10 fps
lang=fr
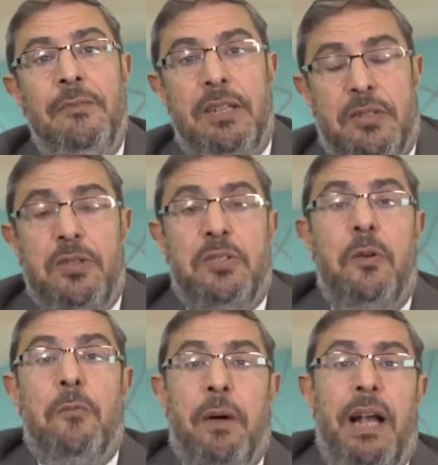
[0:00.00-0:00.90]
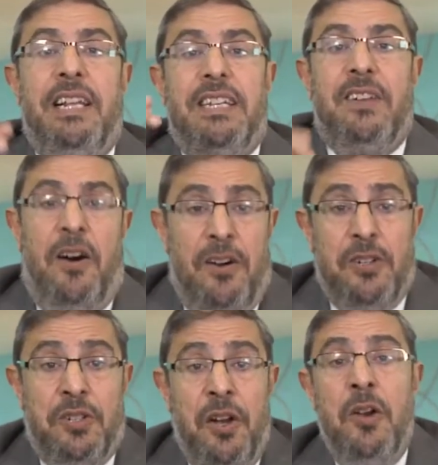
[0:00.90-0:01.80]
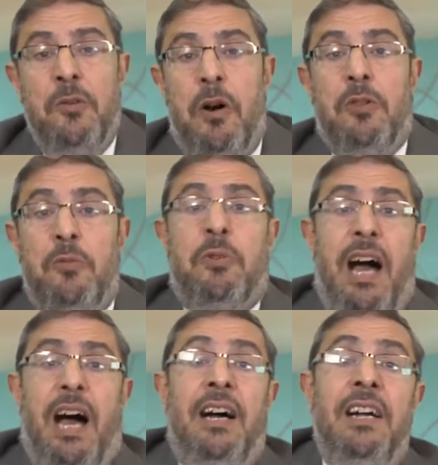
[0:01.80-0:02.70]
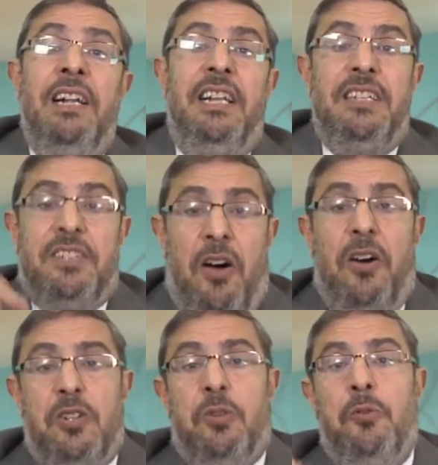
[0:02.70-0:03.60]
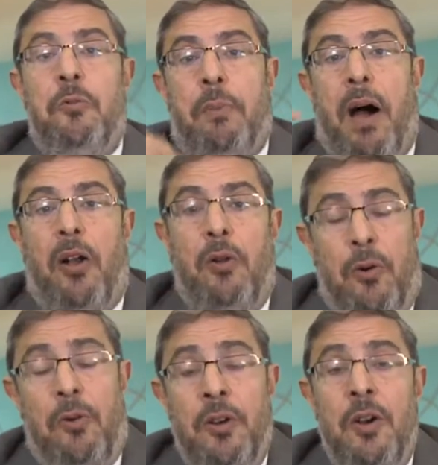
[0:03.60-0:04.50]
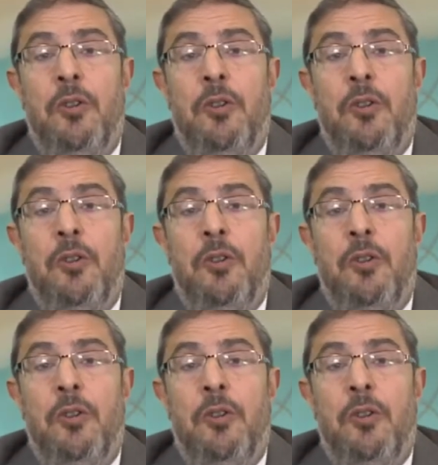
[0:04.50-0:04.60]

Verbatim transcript: mais ce ne sont pas les anges, ou en tout cas les anges dont nous parlons